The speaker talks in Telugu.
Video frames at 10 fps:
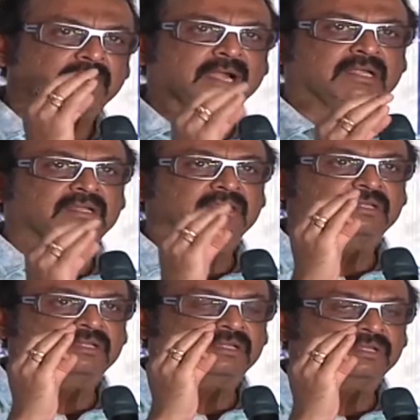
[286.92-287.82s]
బట్
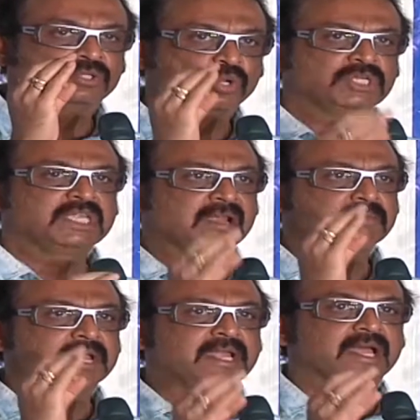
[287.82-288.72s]
సోషల్
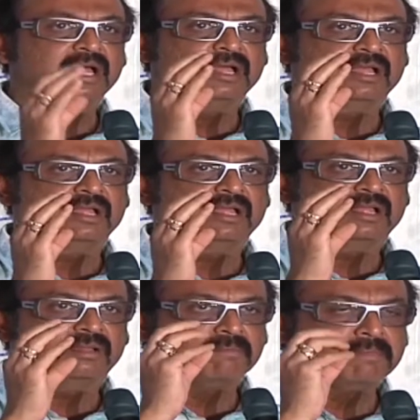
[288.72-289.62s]
మీడియా
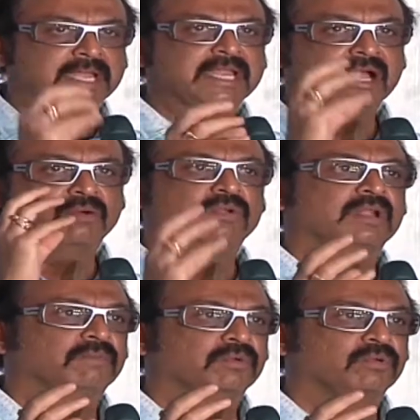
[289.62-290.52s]
మీడియా
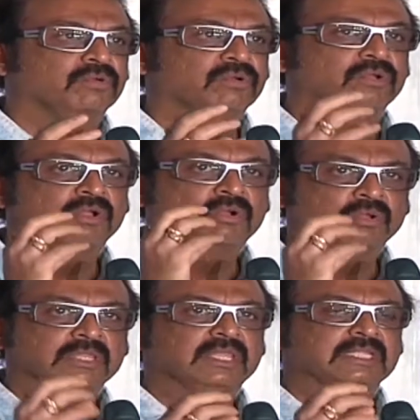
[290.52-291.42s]
ఉన్నప్పుడు
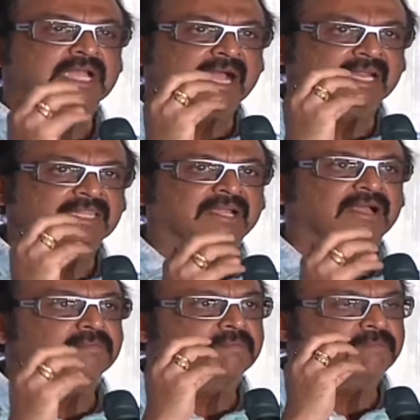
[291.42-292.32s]
కొంత
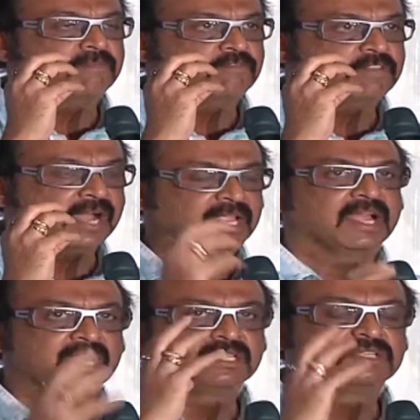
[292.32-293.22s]
జాగ్రత్తగా
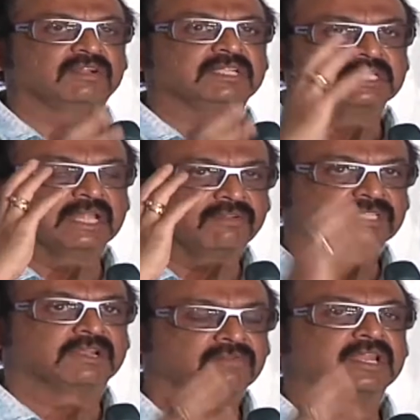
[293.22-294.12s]
వ్యాఖ్యానించవలసిన
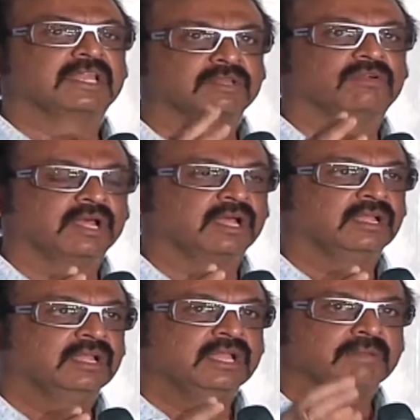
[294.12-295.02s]
అవసరం అనేది కూడా
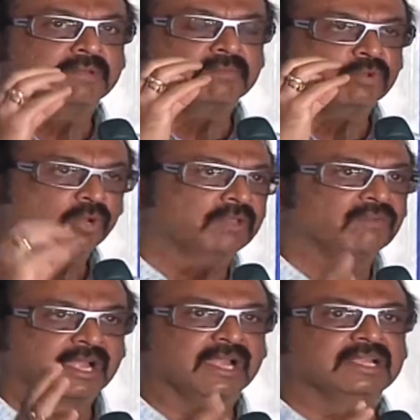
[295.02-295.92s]
మేము నొక్కి
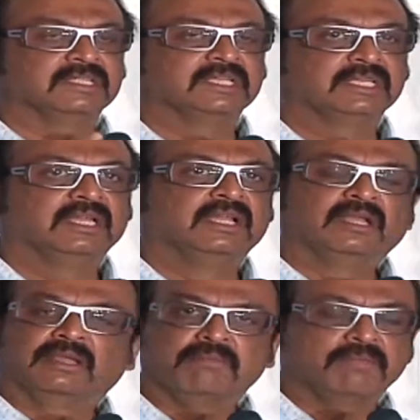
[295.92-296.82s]
వ్యాఖ్యానించి
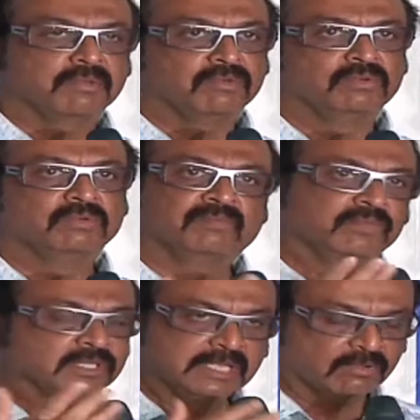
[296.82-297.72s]
మేము
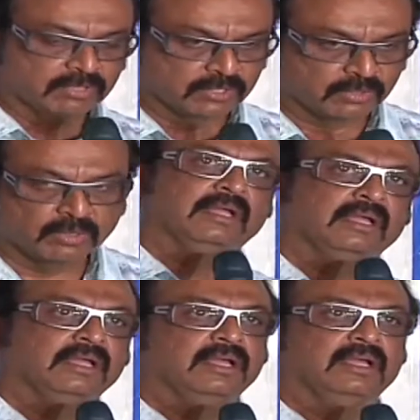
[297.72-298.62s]
సెలవు తీసుకున్నాం
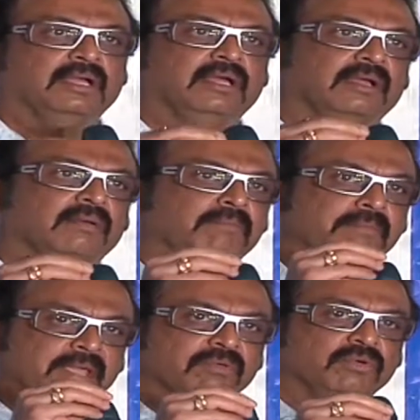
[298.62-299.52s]

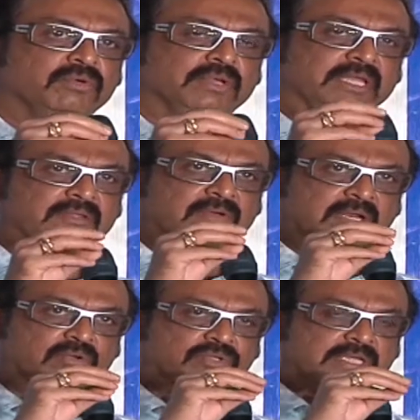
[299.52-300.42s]
మేము
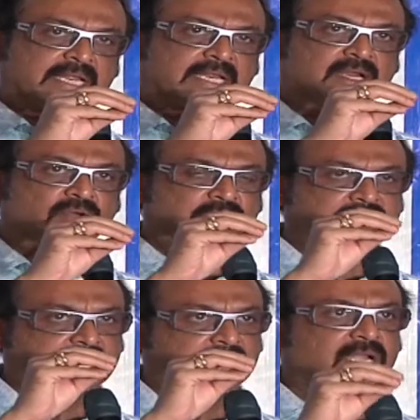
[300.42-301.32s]
ఇదివరకు జరిగిన కొన్ని
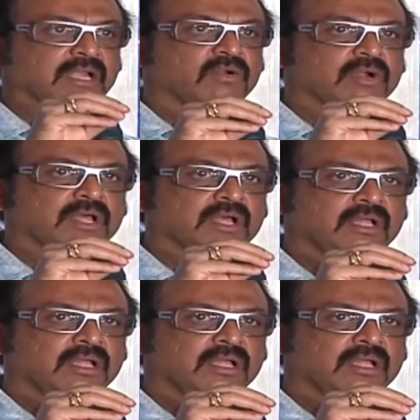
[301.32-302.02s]
సంఘటనలు కూడా